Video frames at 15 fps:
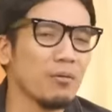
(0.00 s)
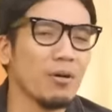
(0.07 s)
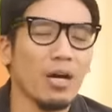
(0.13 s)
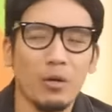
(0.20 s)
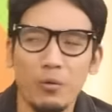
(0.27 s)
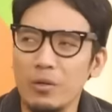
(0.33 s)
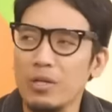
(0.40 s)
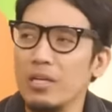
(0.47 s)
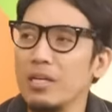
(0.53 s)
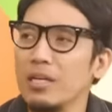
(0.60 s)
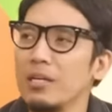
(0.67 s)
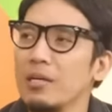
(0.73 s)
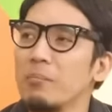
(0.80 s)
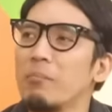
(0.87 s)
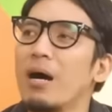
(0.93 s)

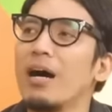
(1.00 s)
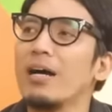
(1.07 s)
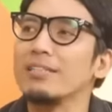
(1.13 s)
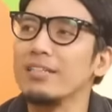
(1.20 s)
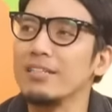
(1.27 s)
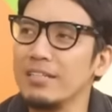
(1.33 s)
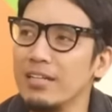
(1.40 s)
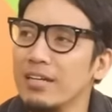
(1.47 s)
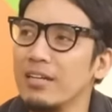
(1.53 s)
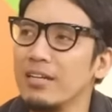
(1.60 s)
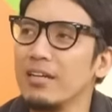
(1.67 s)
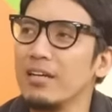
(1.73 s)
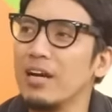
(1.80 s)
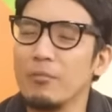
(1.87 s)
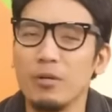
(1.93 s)
mengakui bakatnya dia ya,
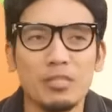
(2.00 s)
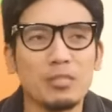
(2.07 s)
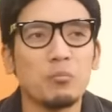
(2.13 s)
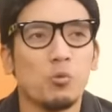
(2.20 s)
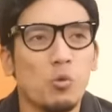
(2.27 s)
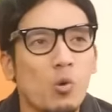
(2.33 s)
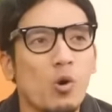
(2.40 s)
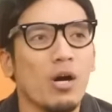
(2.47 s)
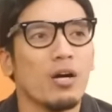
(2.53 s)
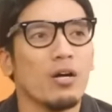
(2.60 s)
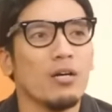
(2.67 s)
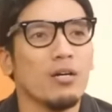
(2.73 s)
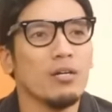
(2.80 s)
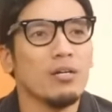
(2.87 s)
ya. hampir semua.